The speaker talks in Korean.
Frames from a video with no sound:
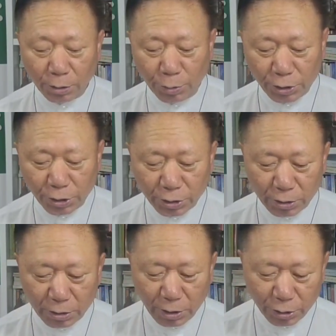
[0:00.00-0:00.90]

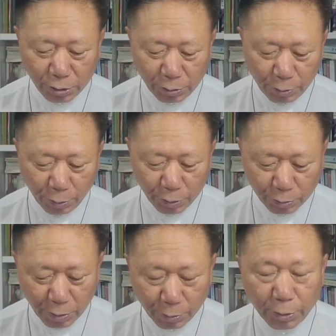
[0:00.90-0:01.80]
외치시는 예수님의
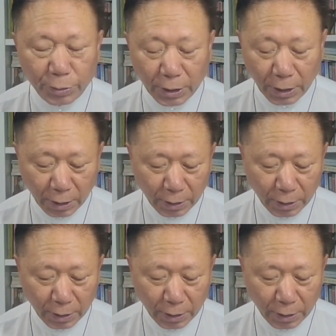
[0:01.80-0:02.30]
모습을 봅니다.